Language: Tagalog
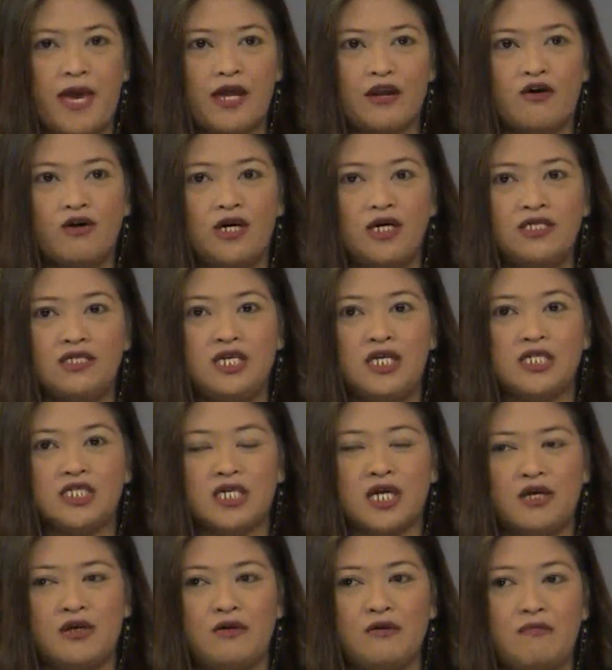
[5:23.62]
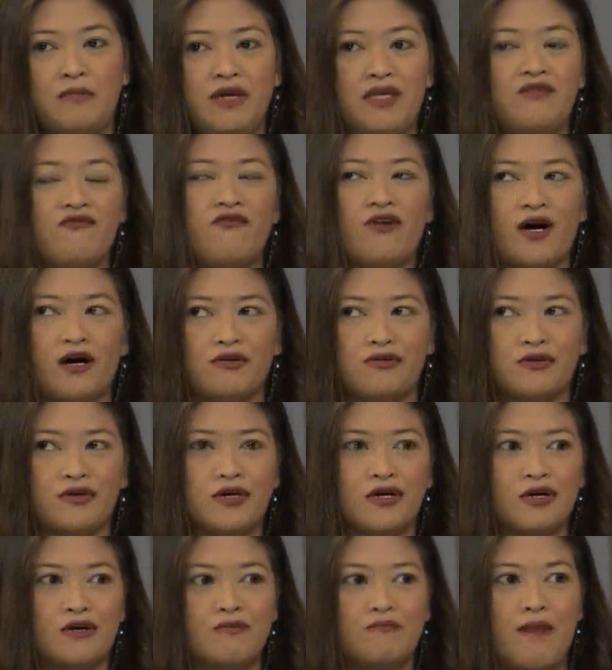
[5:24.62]
pero hindi siya yung main
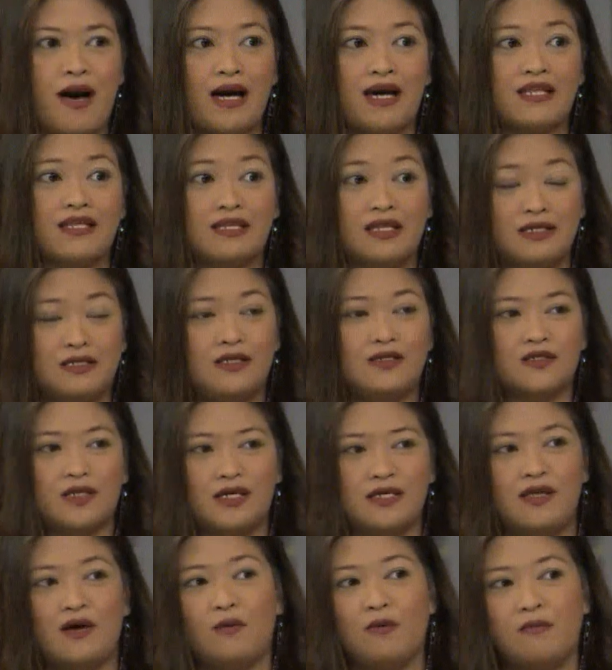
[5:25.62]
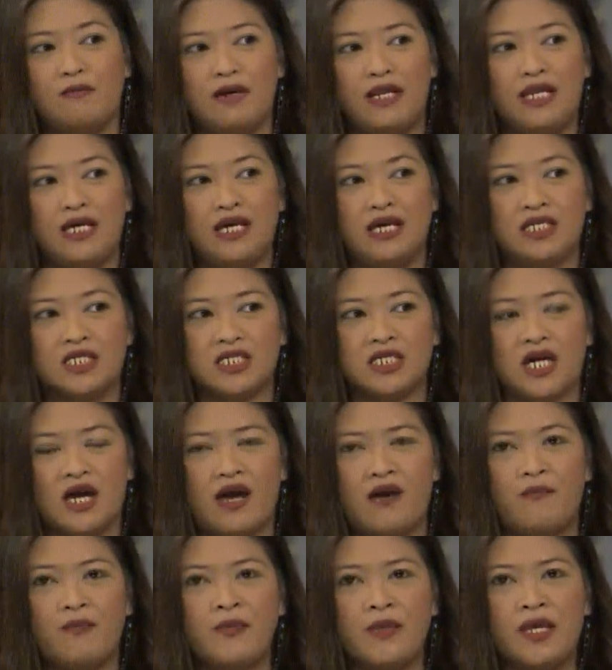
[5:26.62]
factor kung bakit nag-decide akong balikan
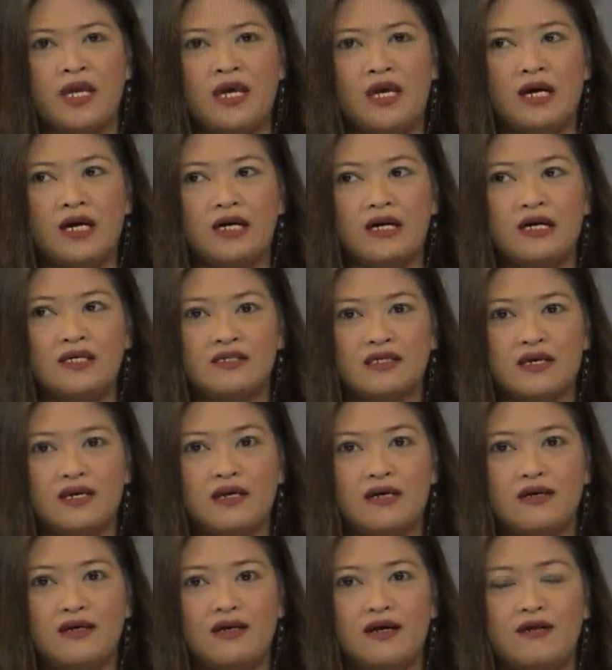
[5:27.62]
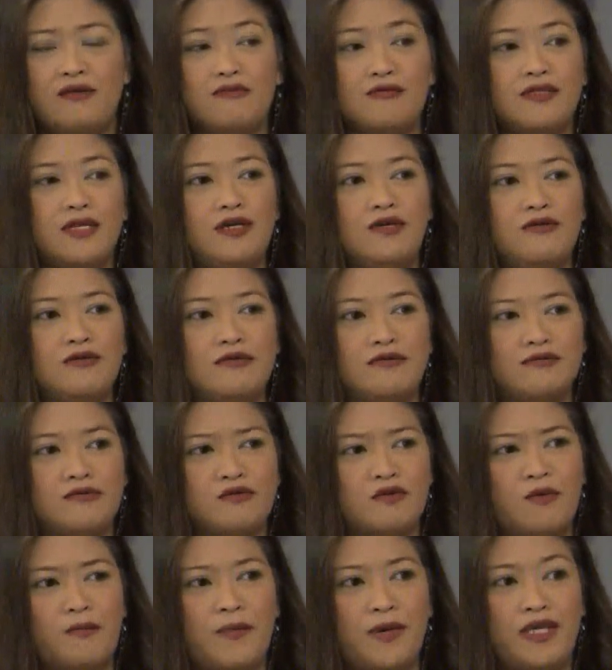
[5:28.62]
siya. Kasi ganun din yung
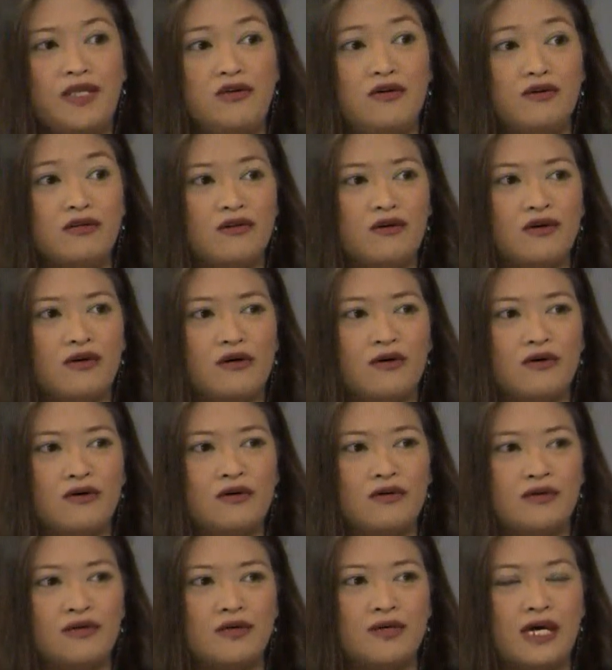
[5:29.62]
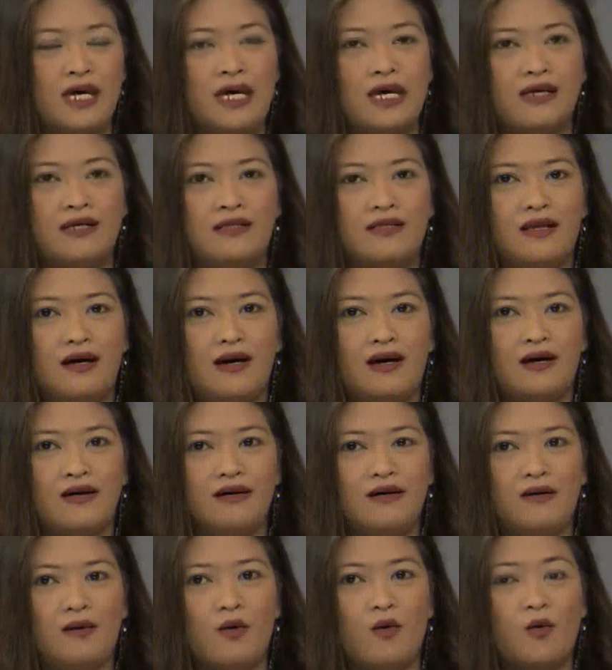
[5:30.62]
opinion ko
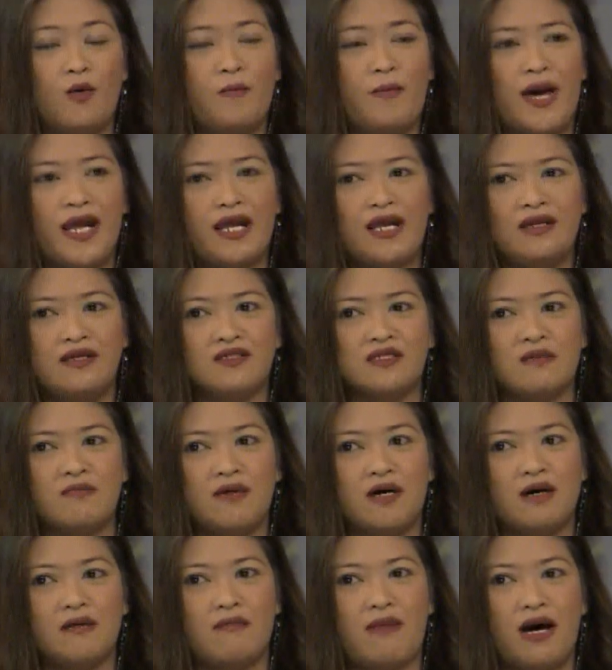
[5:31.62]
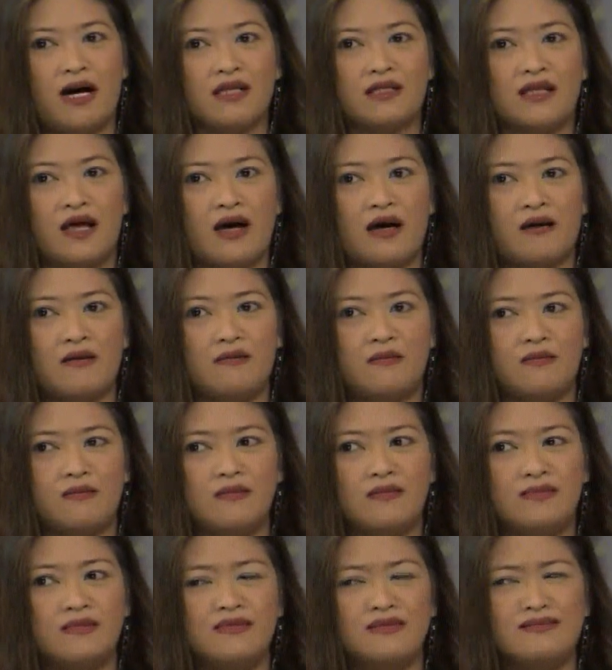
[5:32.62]
na para lang sa mga bata.
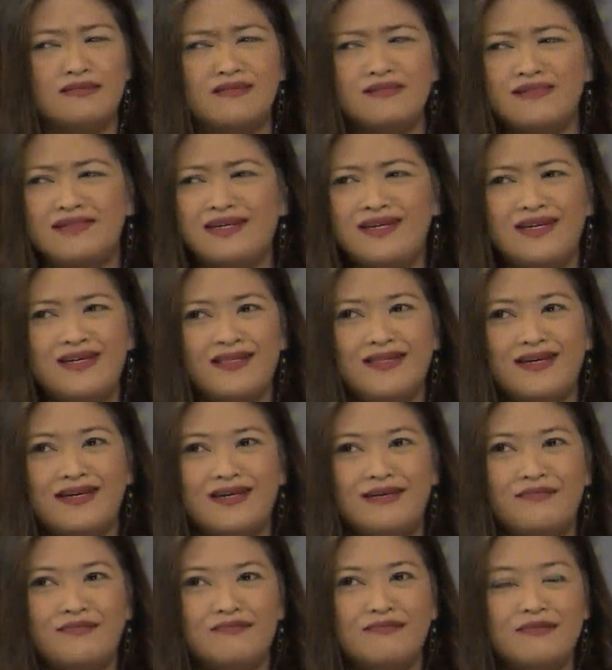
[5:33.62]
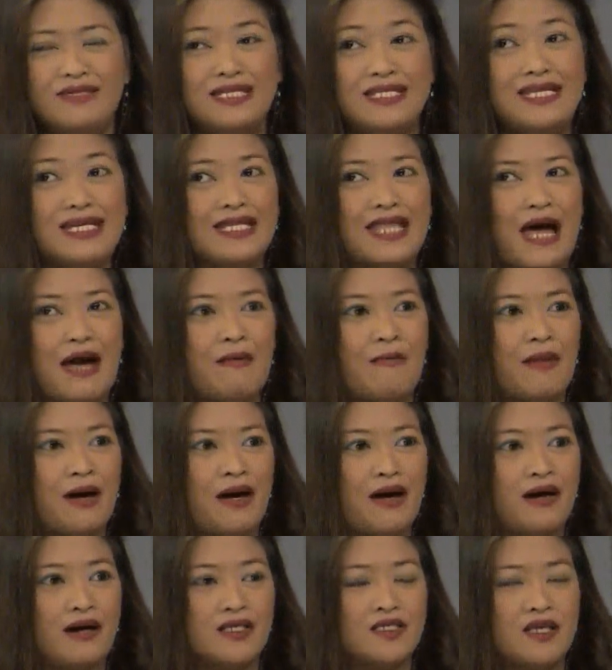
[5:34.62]
Correct. Hindi, hindi
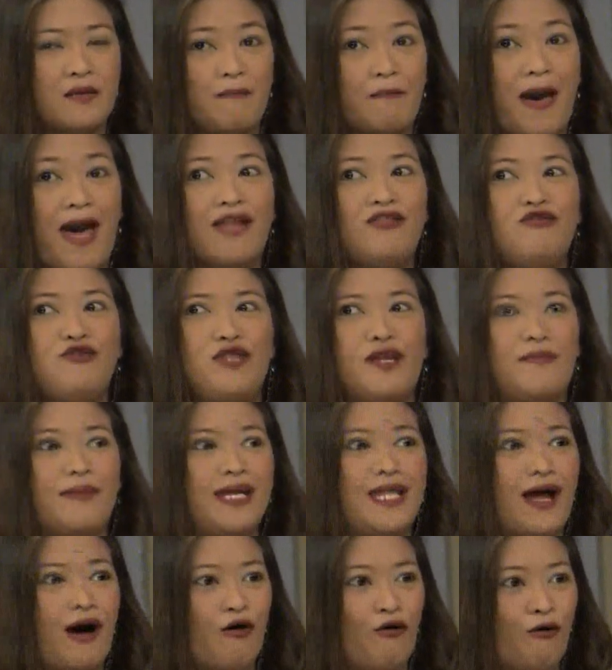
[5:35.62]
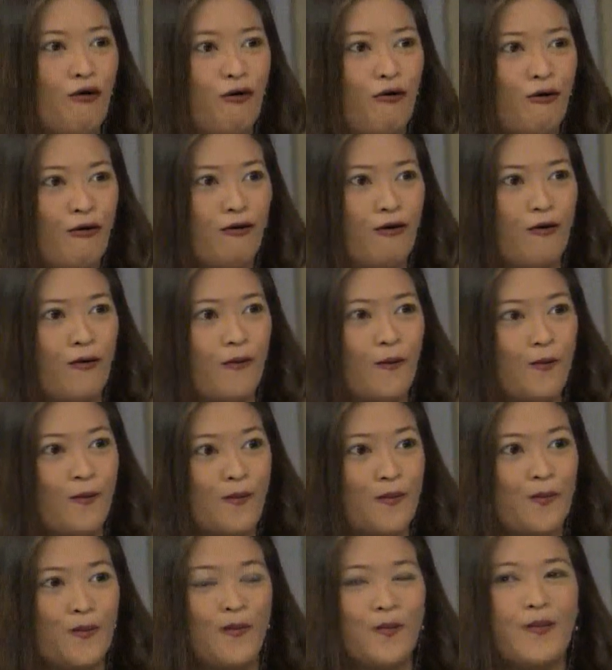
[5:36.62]
tama. Kasi hindi. paano naman ako? Oo.
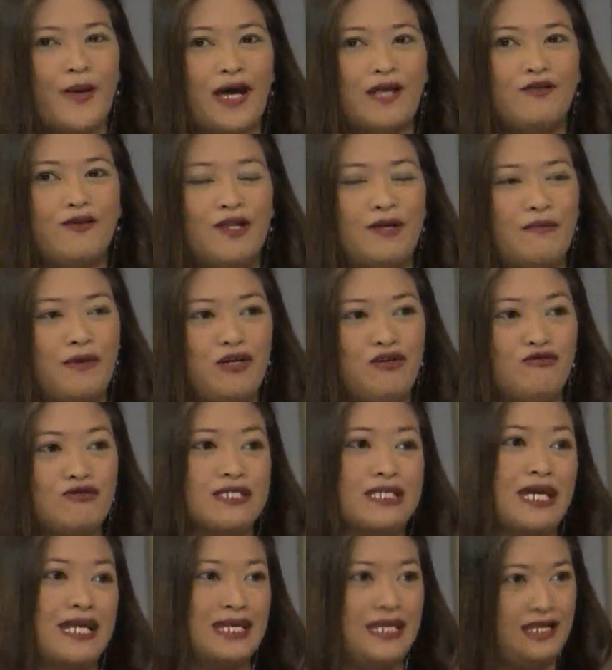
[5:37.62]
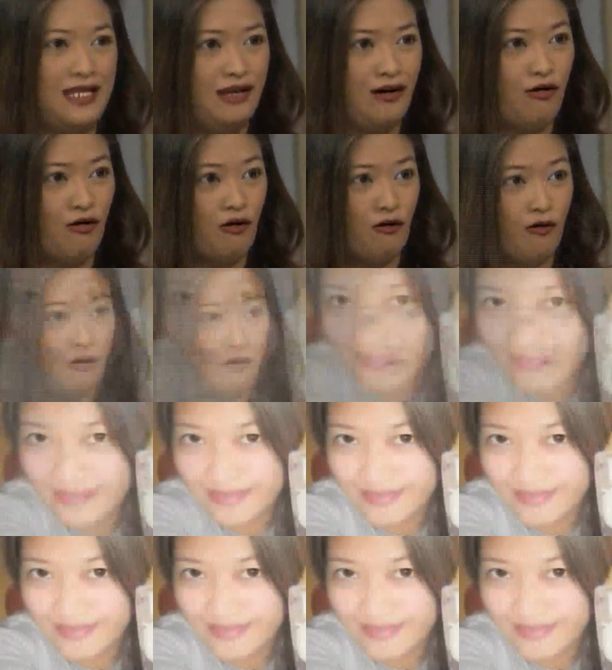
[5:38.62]
Paano naman yung sarili ko?